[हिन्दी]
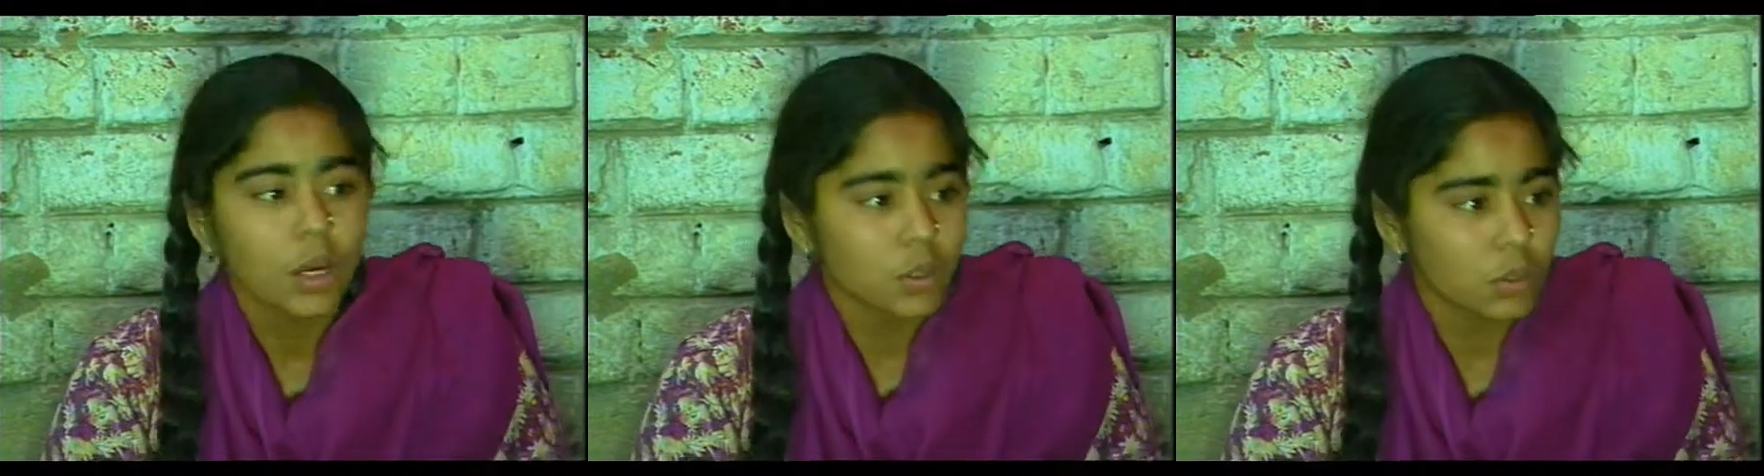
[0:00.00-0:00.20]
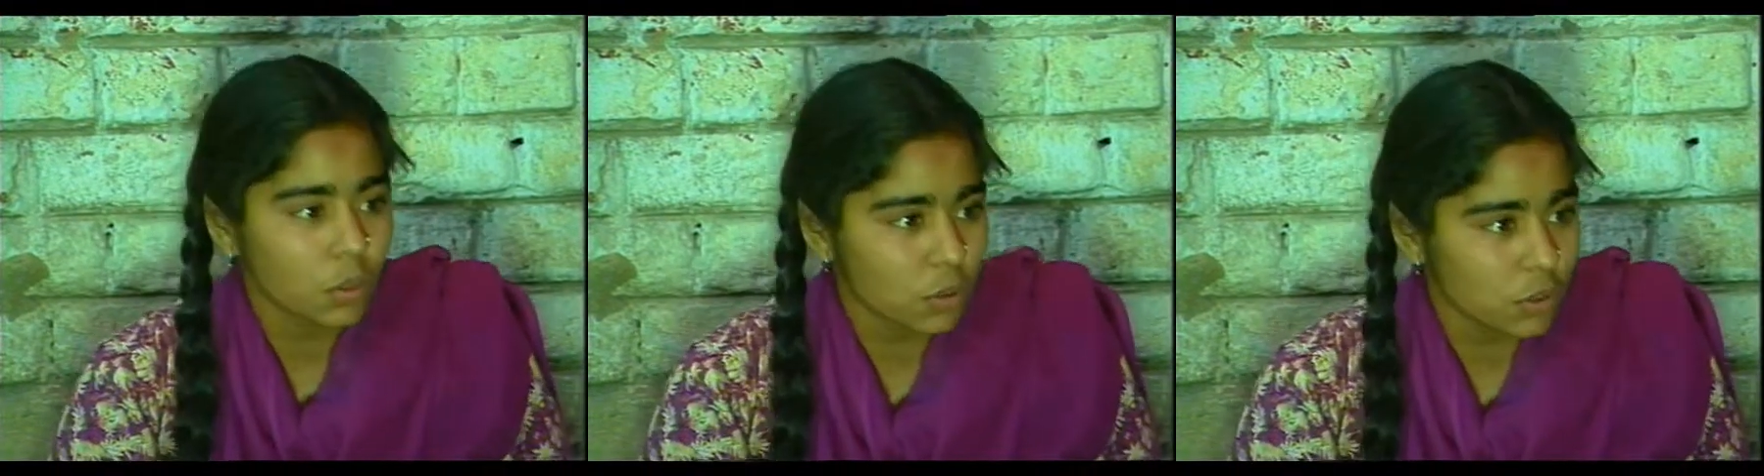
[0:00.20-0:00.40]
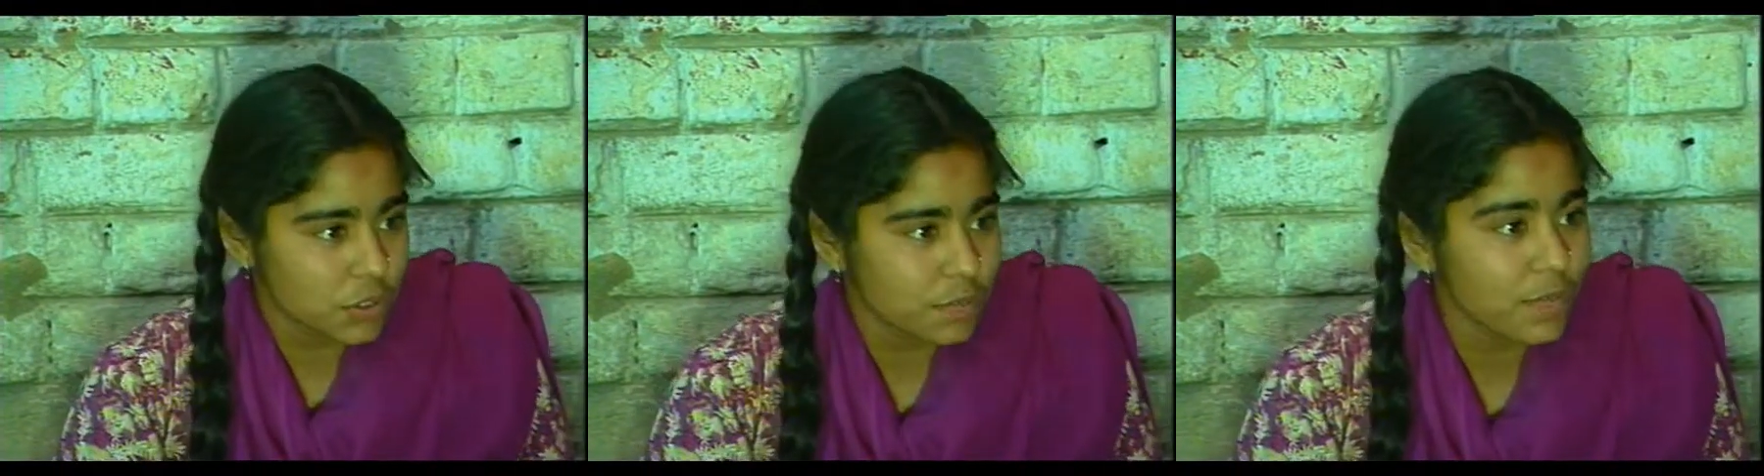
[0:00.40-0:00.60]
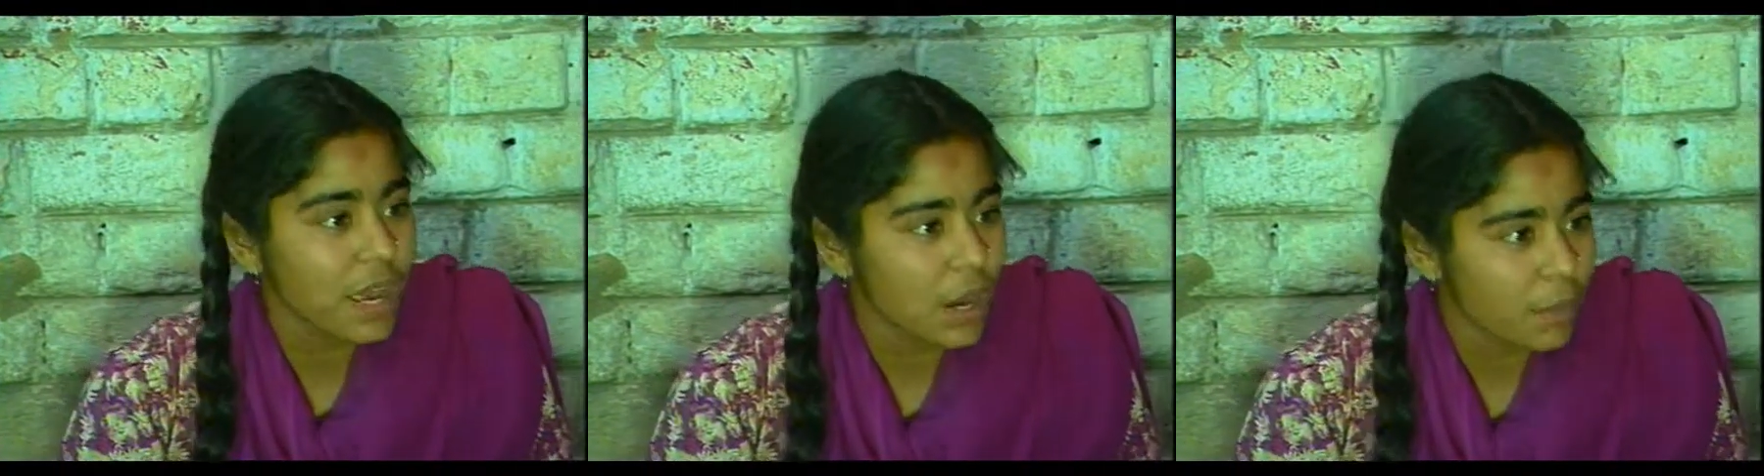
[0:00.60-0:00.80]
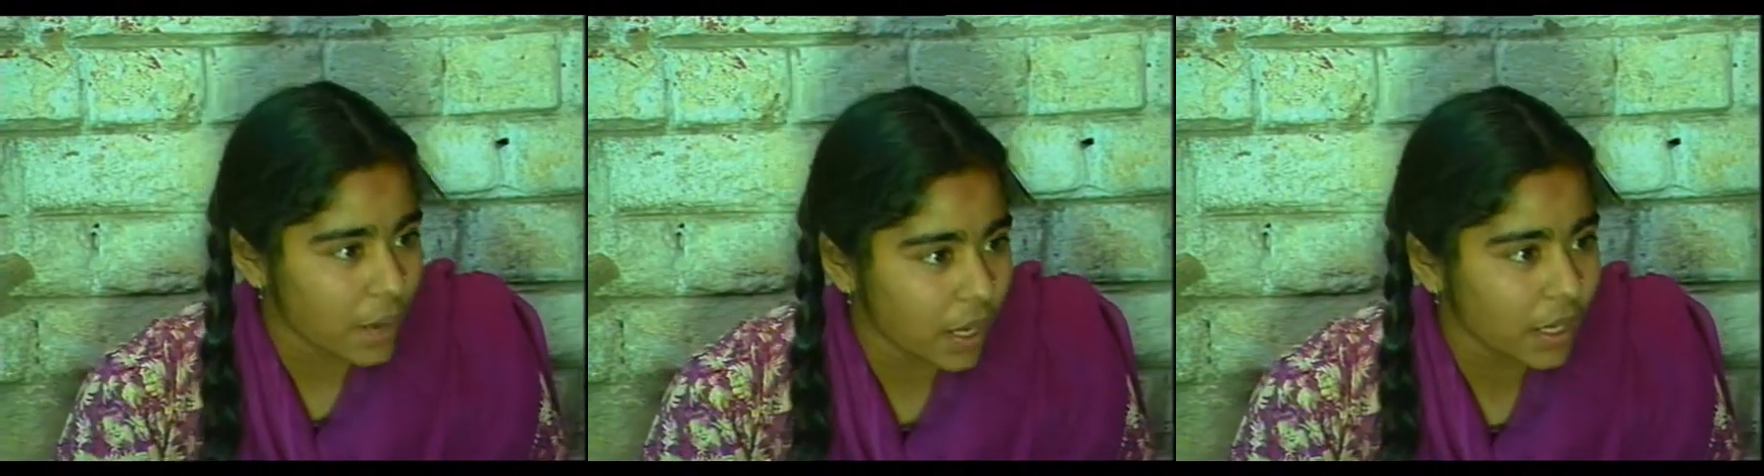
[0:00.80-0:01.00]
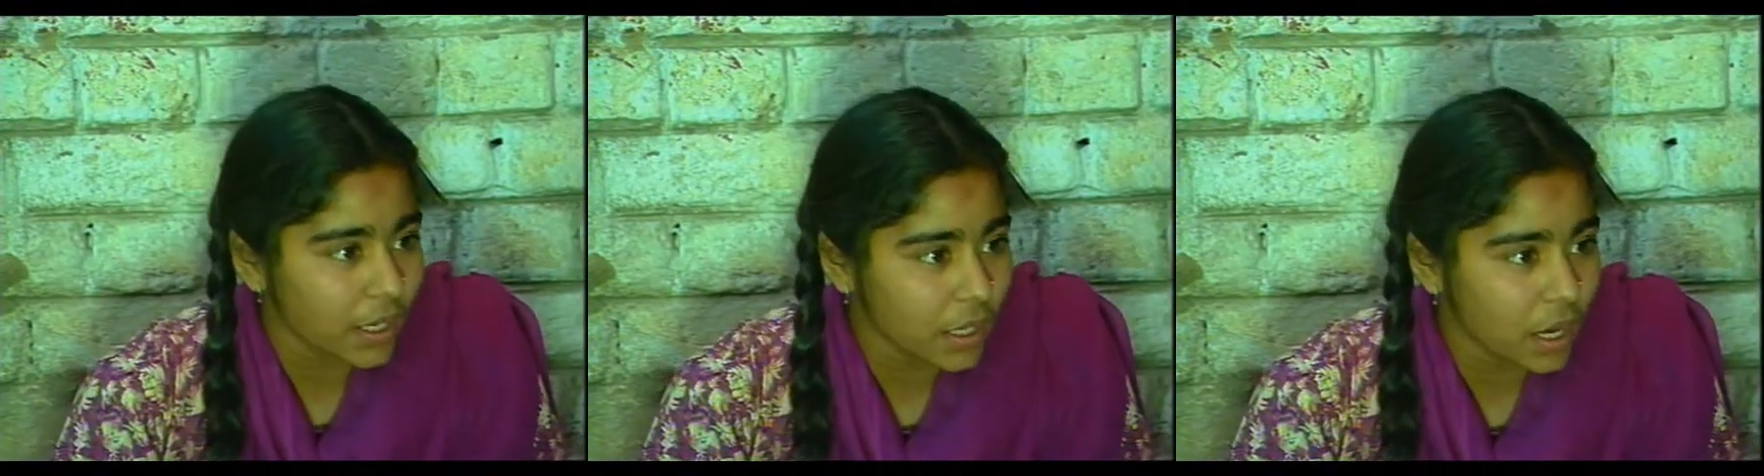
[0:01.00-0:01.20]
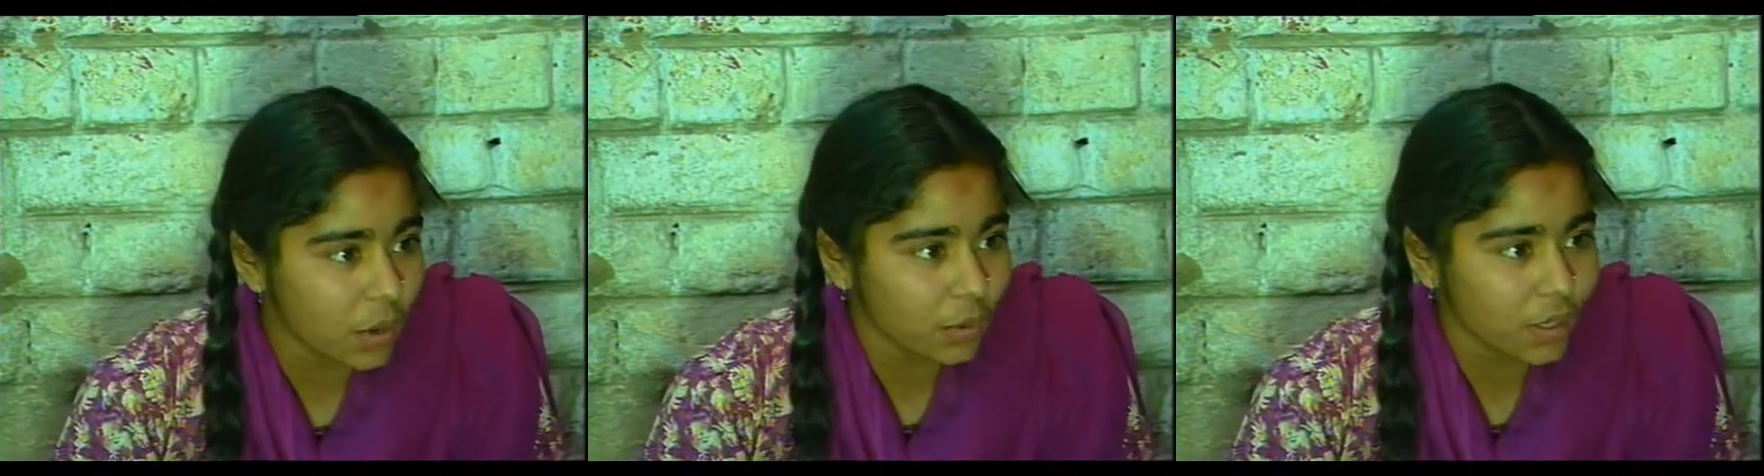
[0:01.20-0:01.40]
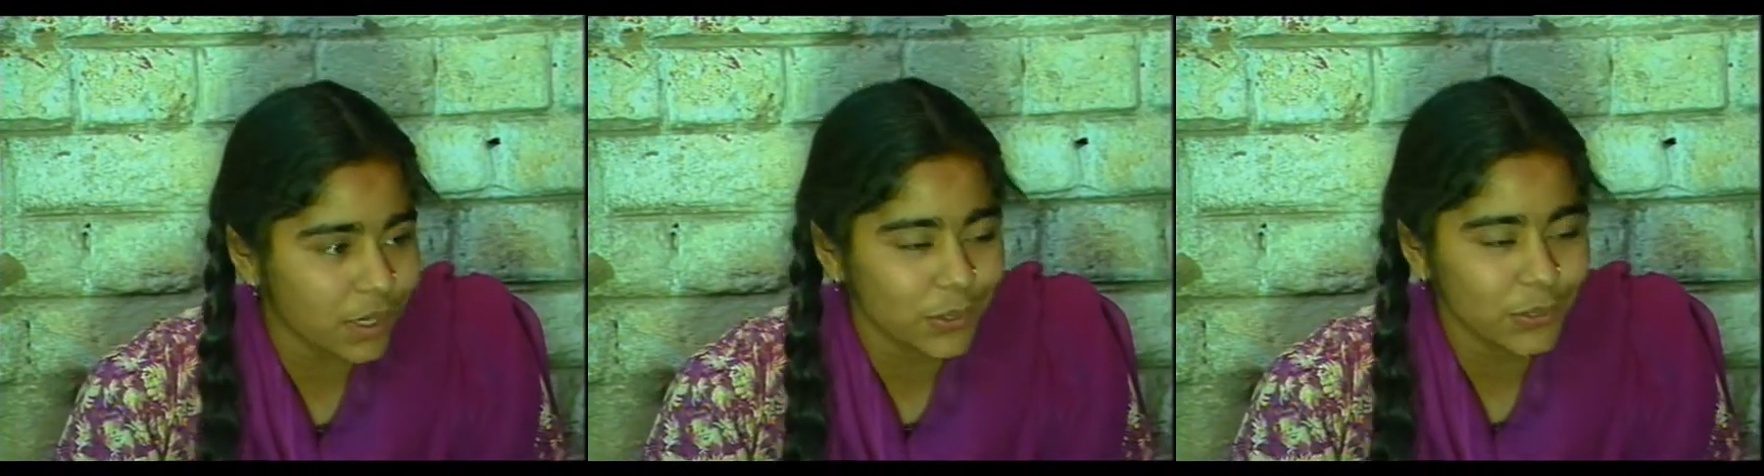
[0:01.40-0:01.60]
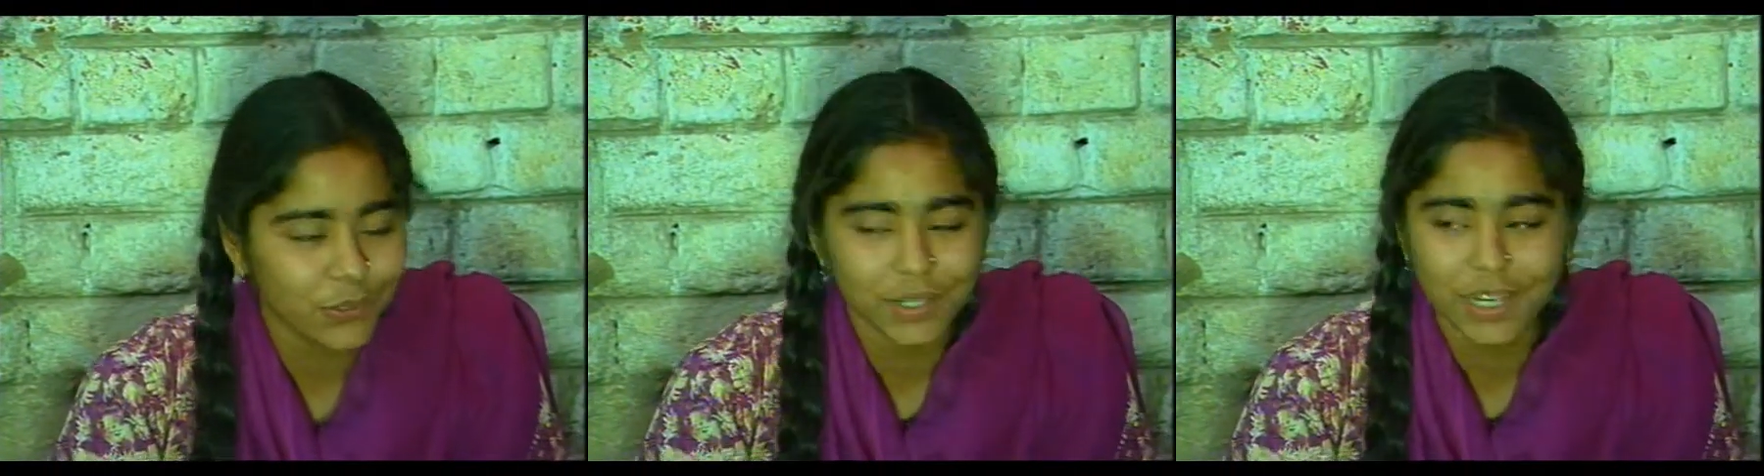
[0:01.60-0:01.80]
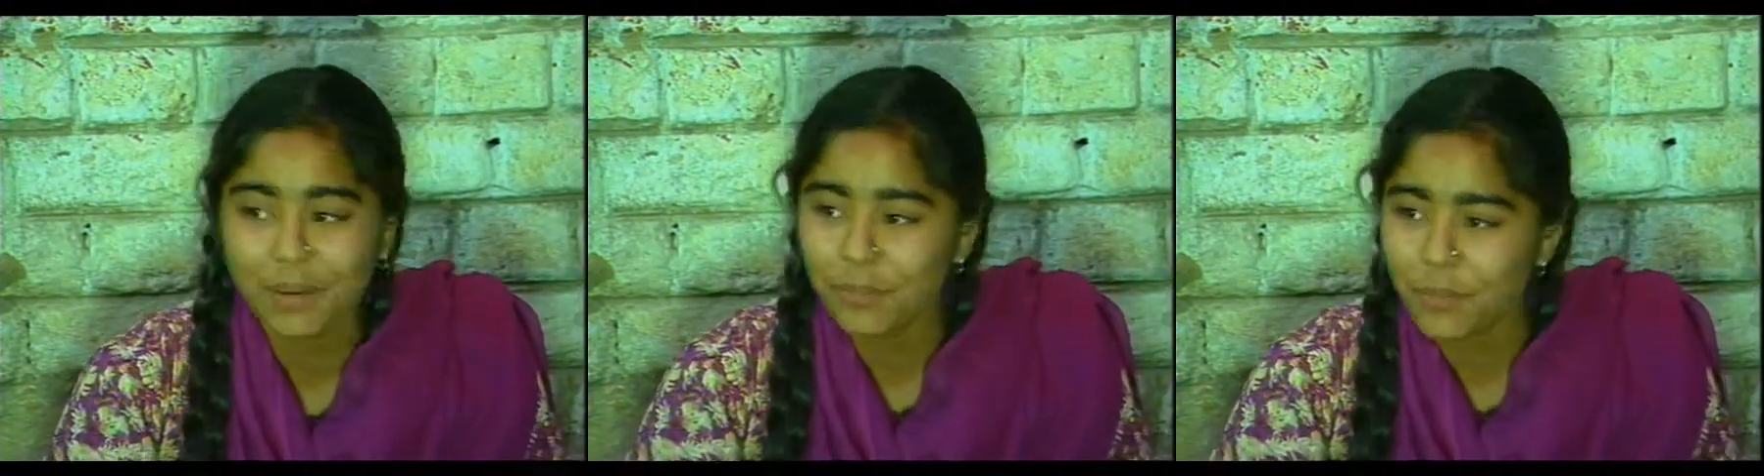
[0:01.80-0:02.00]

तो उसमें हमारे गांव के लोगों ने